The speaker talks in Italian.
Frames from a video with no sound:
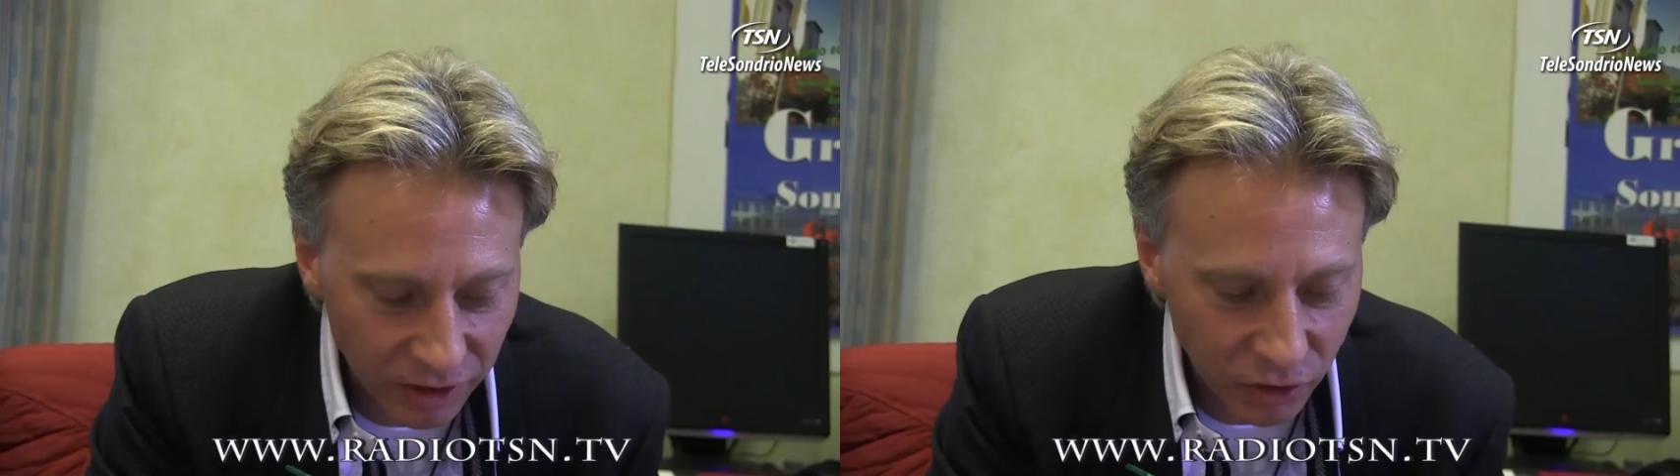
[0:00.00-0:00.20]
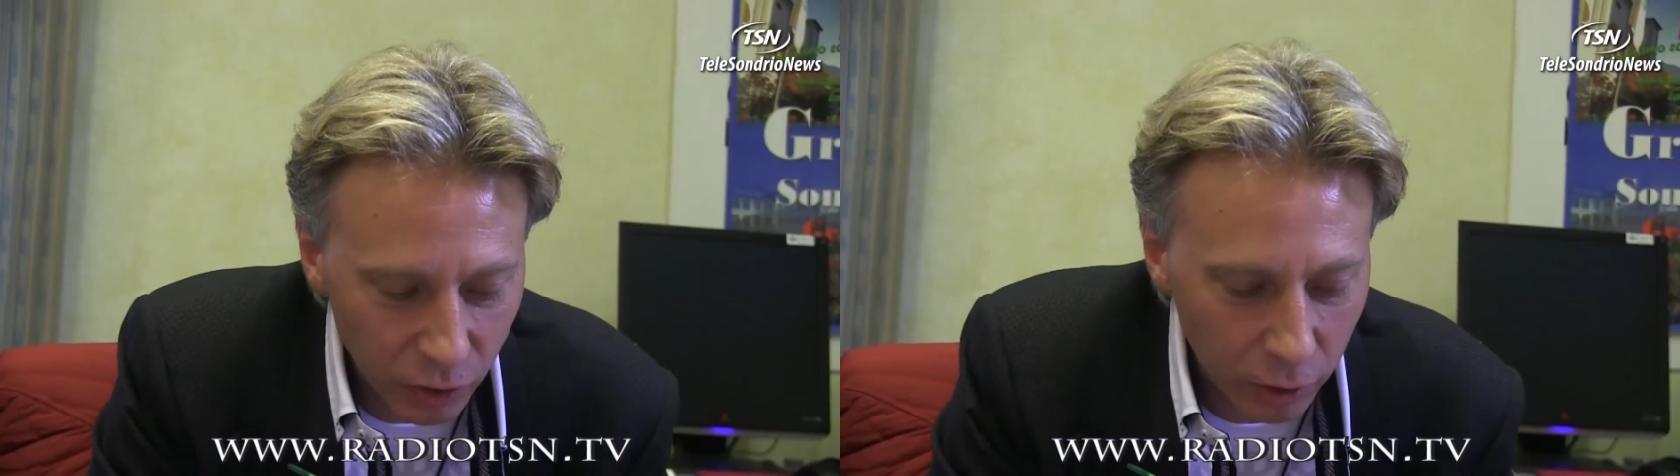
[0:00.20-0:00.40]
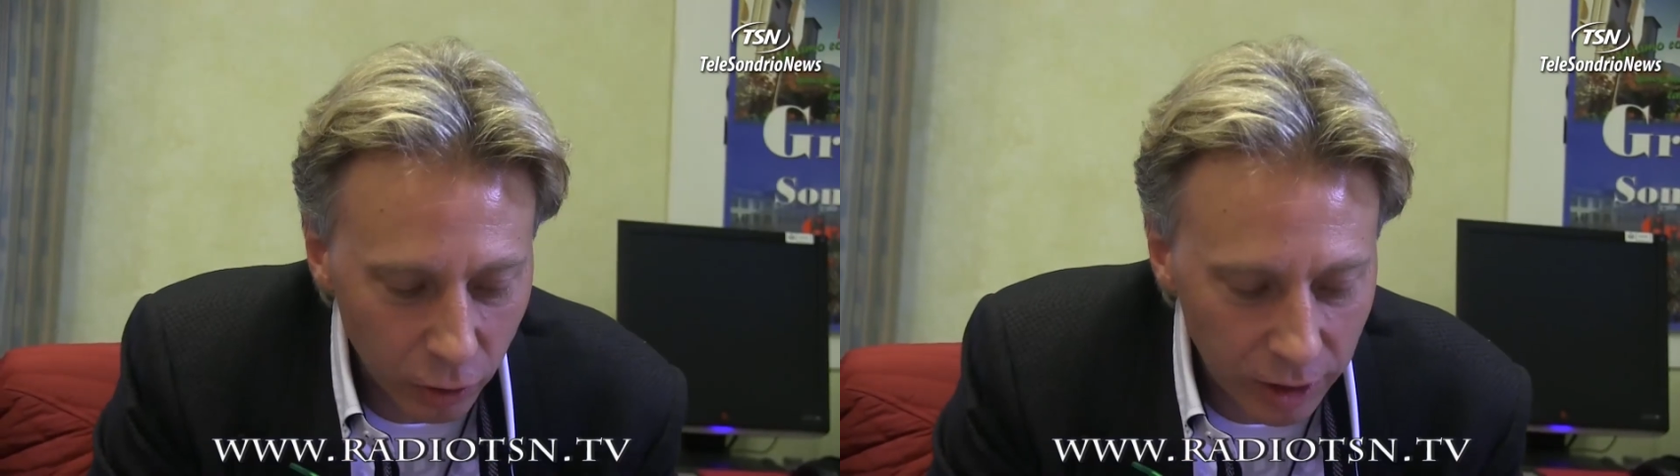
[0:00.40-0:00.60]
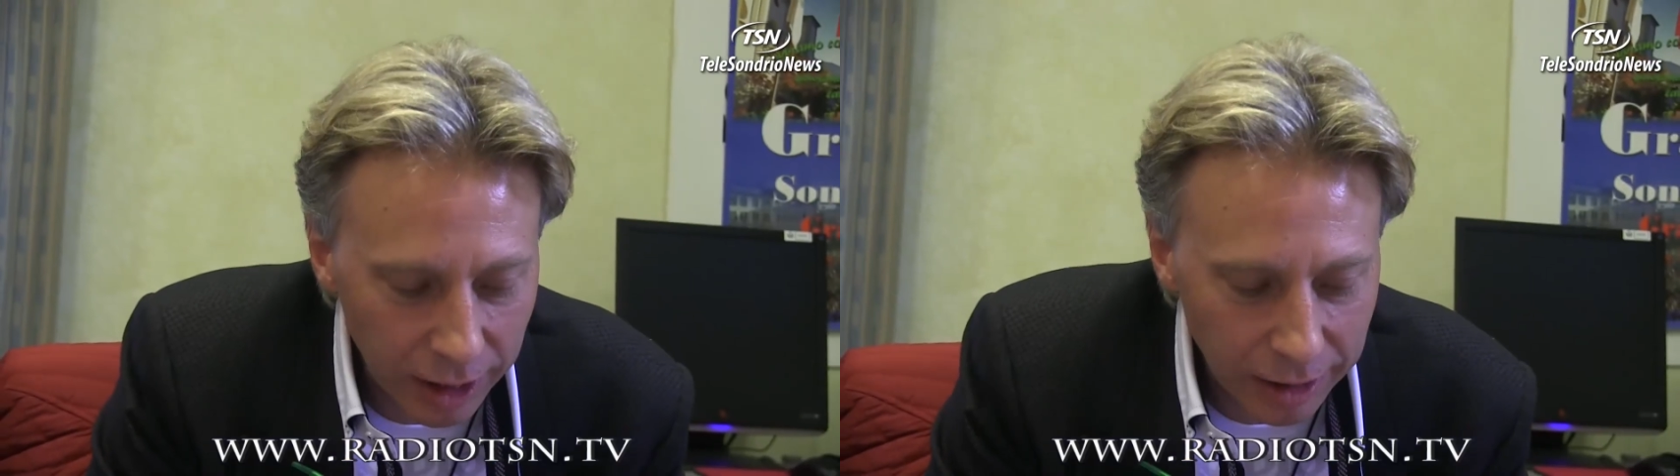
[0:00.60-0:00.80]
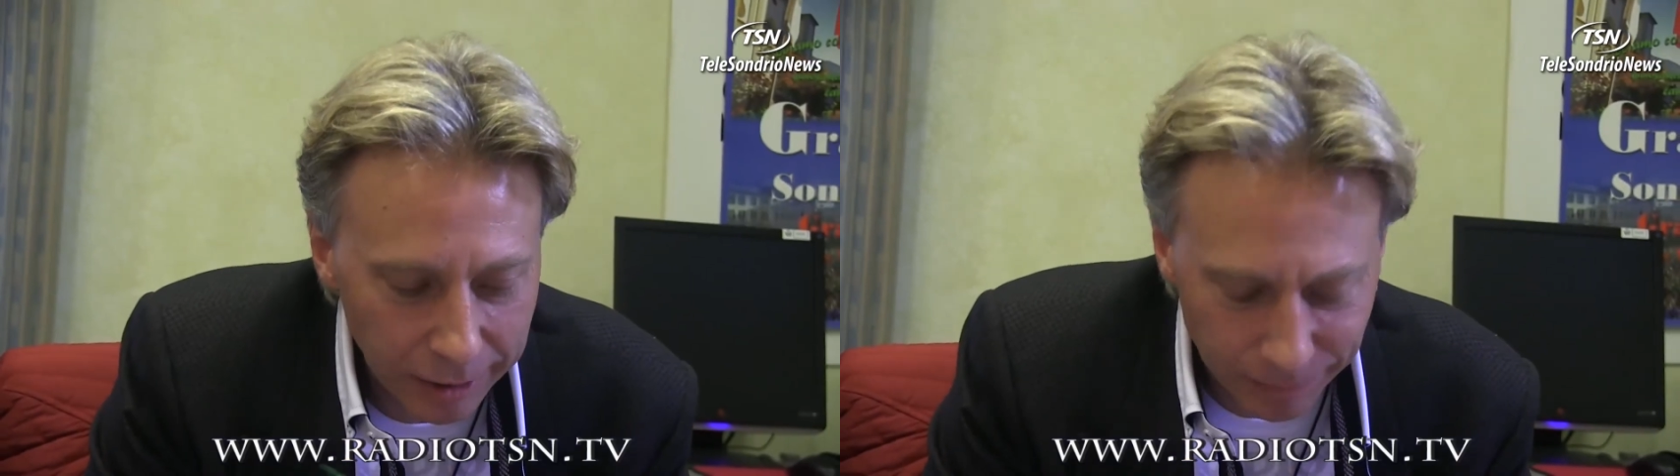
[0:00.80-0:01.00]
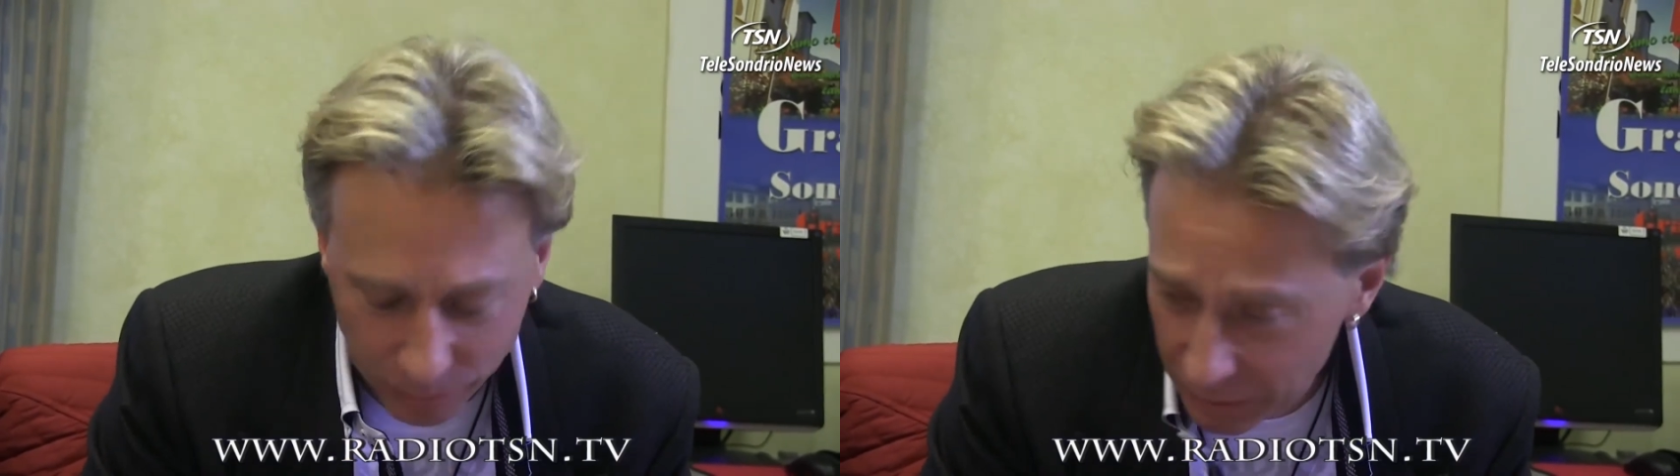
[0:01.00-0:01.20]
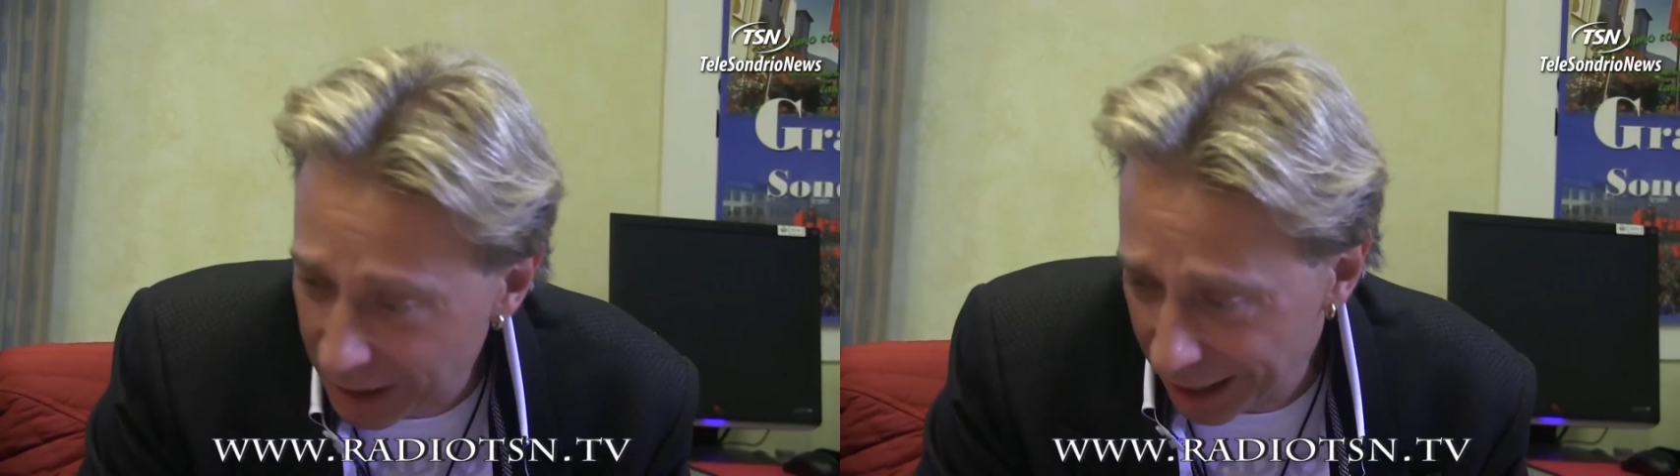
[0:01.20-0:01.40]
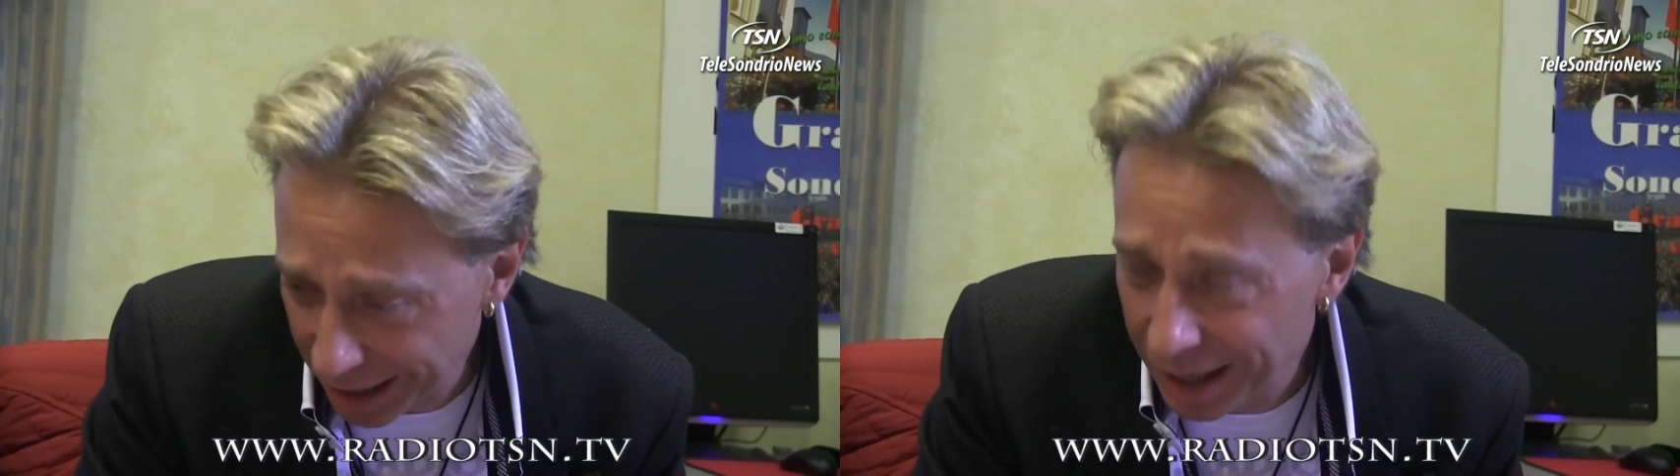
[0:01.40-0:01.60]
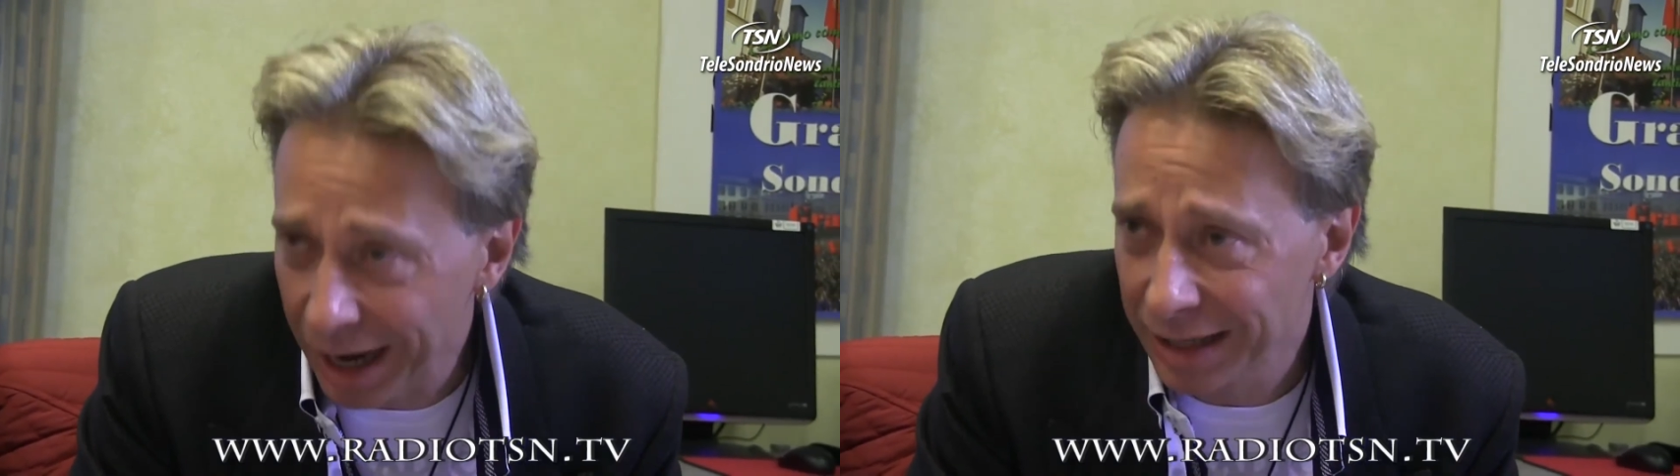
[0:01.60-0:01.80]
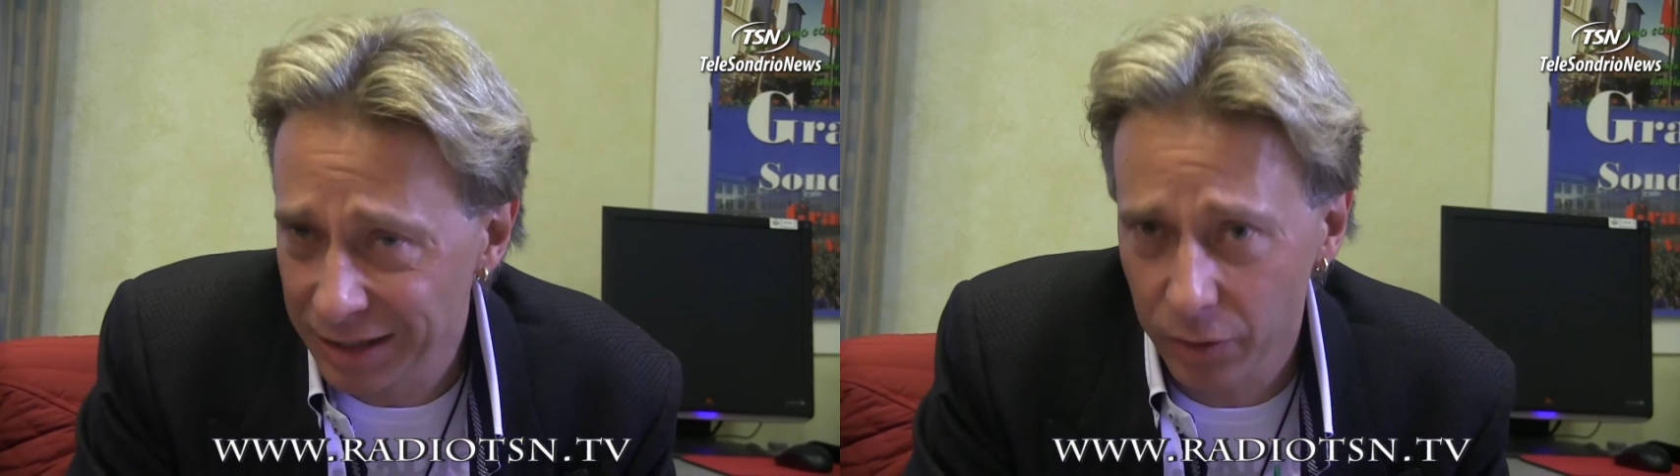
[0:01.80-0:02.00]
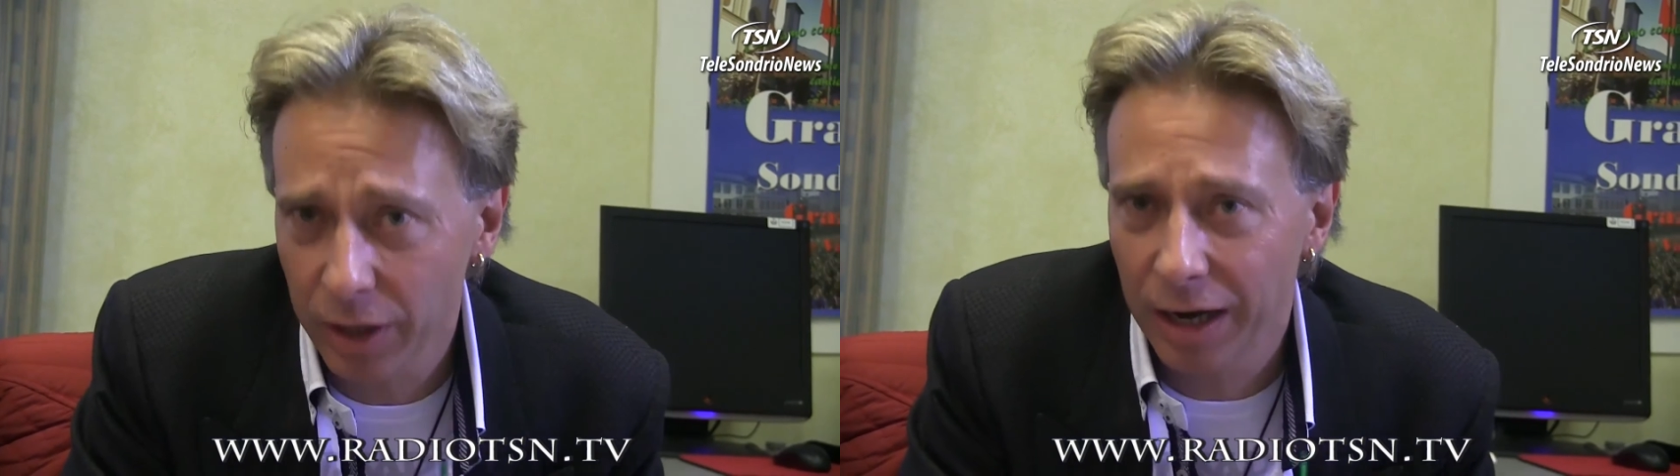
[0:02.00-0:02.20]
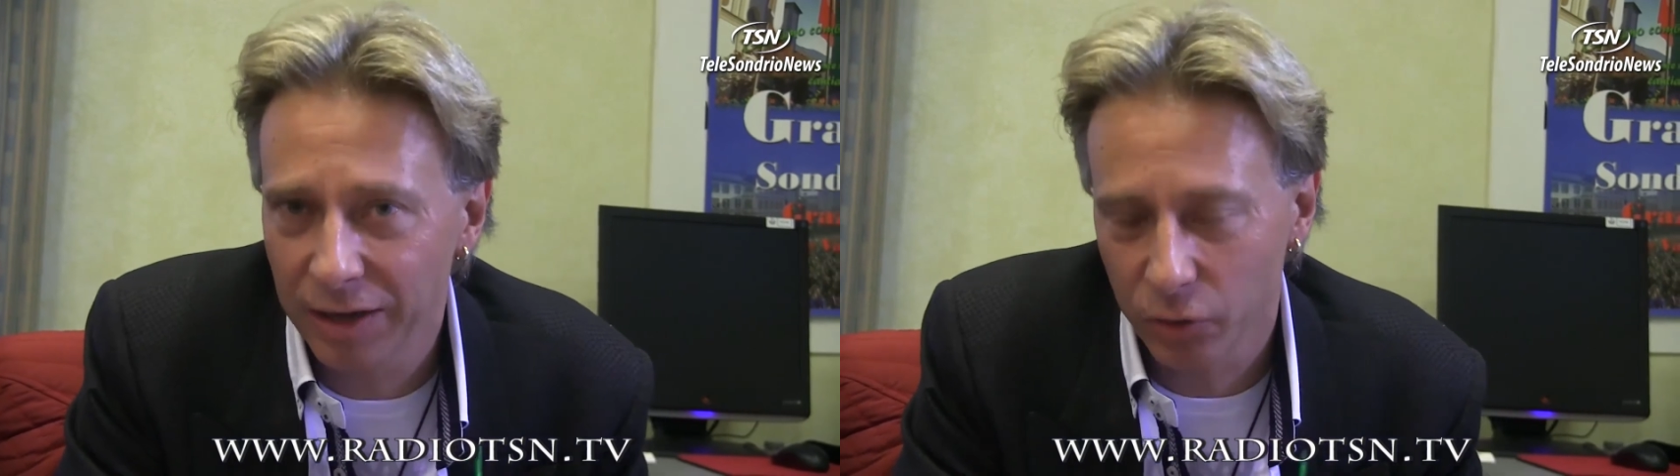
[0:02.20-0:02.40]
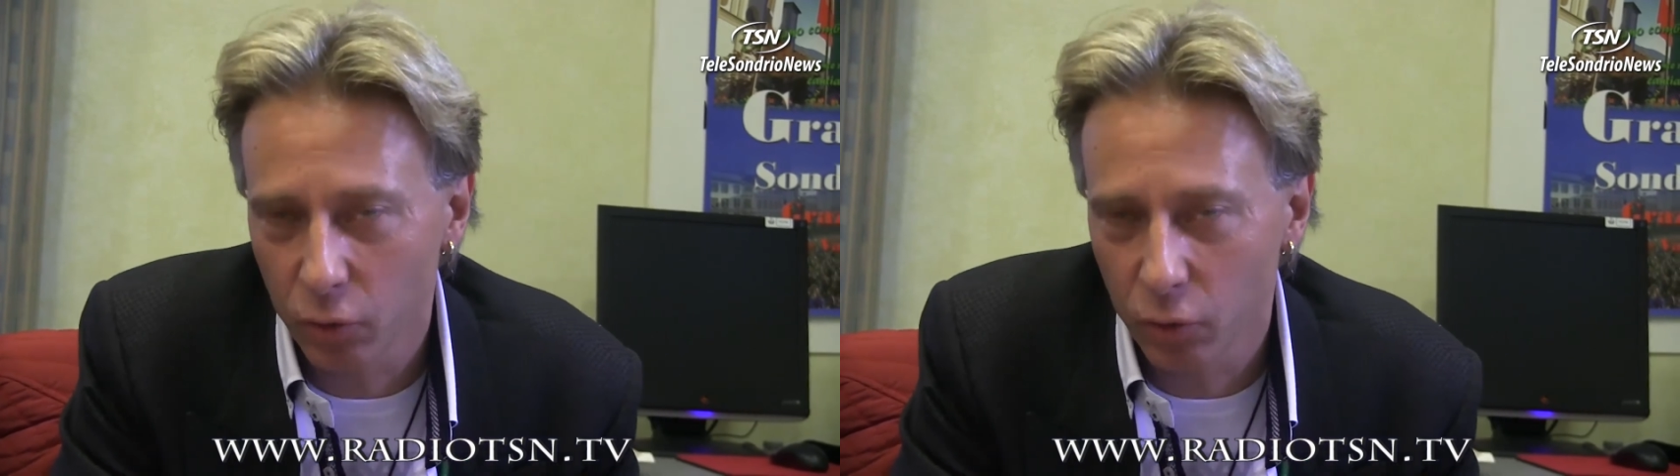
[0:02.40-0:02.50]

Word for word: I biglietti per il concerto del 26 novembre,